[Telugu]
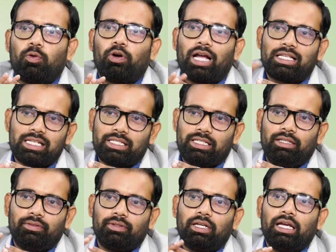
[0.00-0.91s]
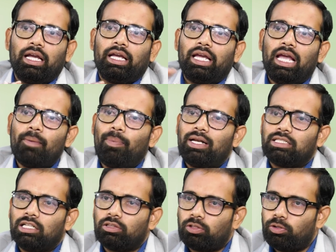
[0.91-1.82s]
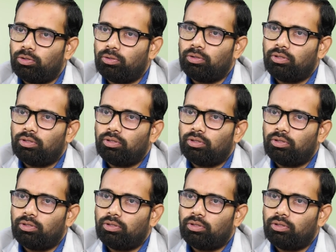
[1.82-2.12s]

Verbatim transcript: ఒక ఎస్ఎస్సి ఏ పర్సన్తో